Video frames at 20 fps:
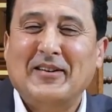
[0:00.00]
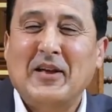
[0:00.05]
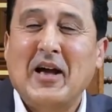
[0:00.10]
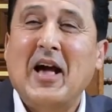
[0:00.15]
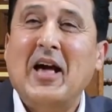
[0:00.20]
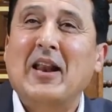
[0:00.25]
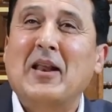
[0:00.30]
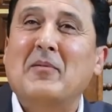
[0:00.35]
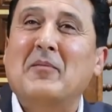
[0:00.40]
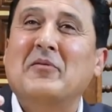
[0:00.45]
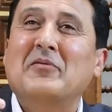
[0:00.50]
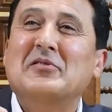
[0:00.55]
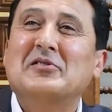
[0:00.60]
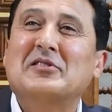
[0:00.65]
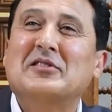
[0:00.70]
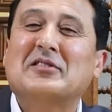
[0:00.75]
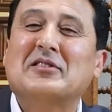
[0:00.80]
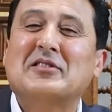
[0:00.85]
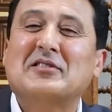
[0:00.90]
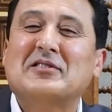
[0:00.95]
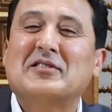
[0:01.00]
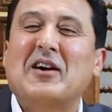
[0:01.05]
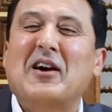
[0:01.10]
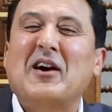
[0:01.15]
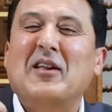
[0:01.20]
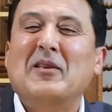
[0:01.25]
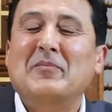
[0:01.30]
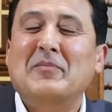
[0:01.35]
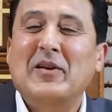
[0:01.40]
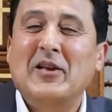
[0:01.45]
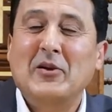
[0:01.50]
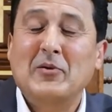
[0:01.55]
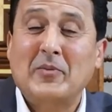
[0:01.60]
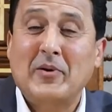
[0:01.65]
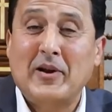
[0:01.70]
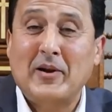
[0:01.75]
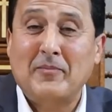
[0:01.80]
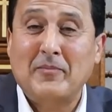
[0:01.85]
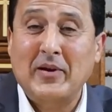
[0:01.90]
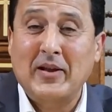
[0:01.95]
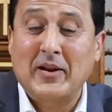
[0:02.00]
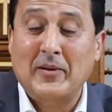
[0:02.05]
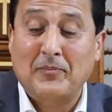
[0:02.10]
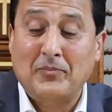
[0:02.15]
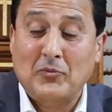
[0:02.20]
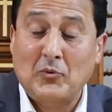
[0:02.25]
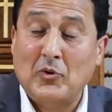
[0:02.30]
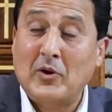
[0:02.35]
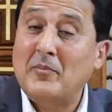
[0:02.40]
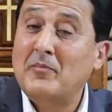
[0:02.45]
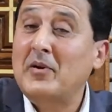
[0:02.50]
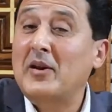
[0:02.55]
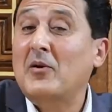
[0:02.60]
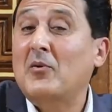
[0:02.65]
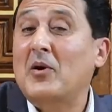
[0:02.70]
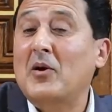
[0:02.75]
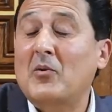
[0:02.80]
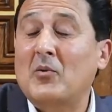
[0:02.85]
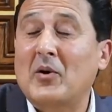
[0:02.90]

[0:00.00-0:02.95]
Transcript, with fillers: انا مفيش اتصال بيني وبين ربنا وربنا و...